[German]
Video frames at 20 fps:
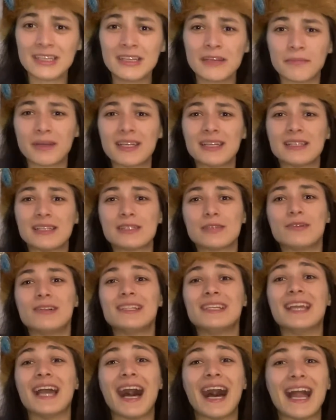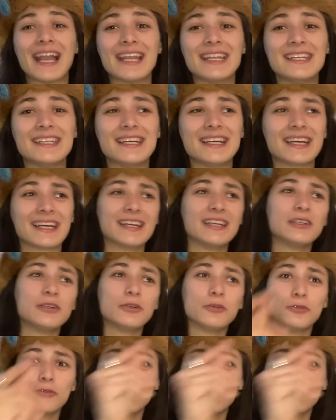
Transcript: Man soll die andere